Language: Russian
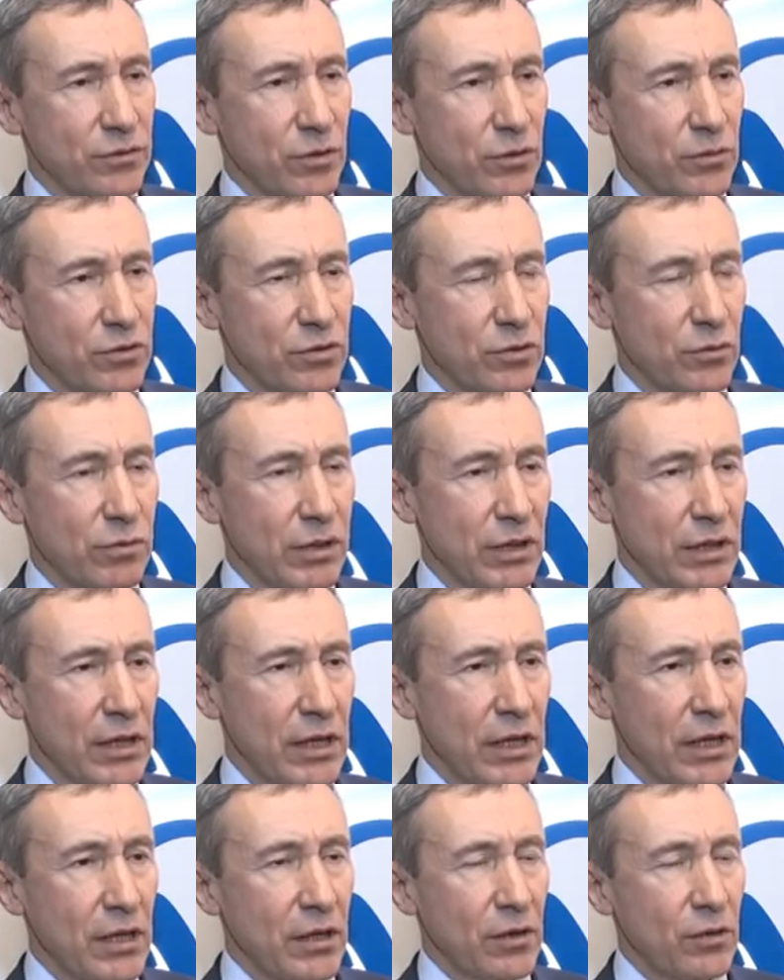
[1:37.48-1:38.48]
в том, чтобы
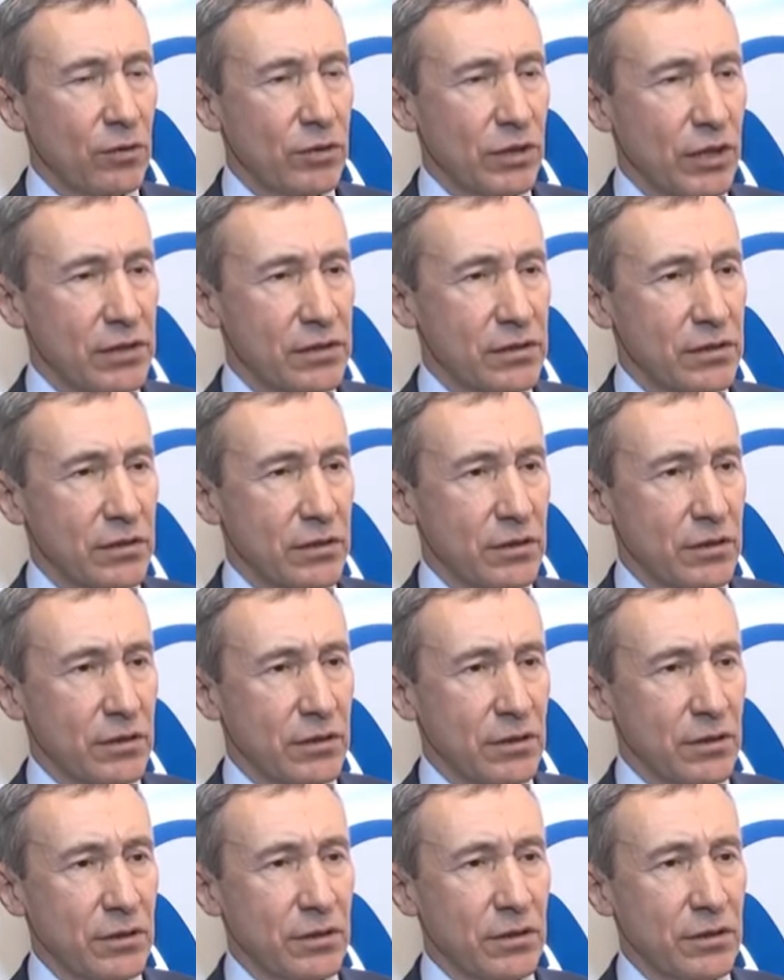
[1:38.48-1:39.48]
у нас
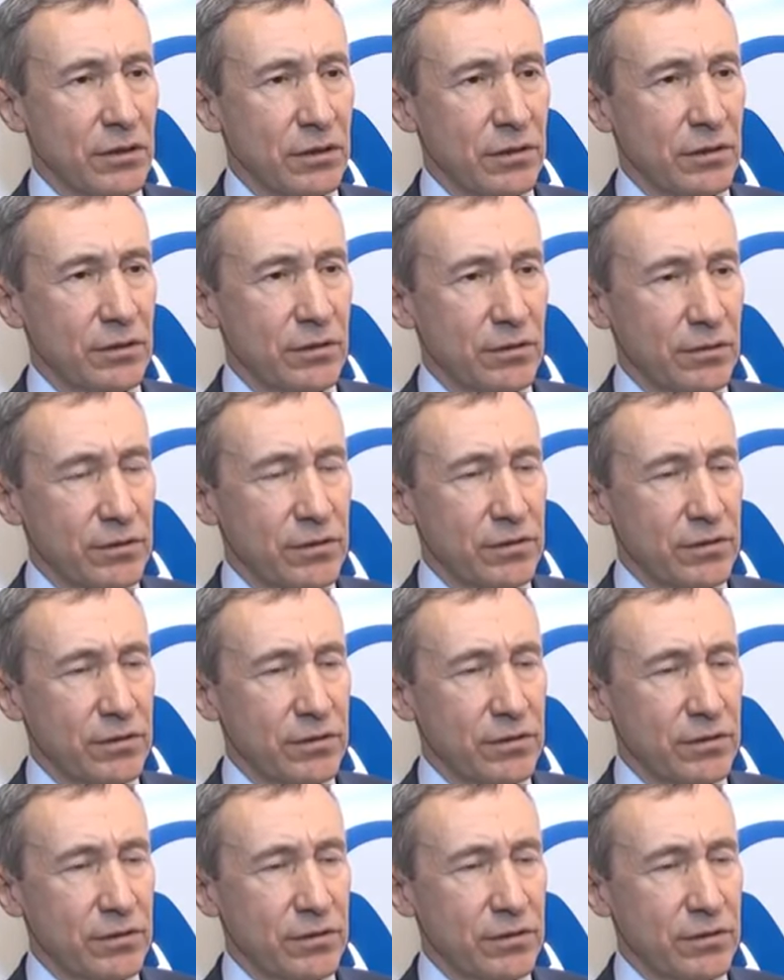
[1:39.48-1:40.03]
э,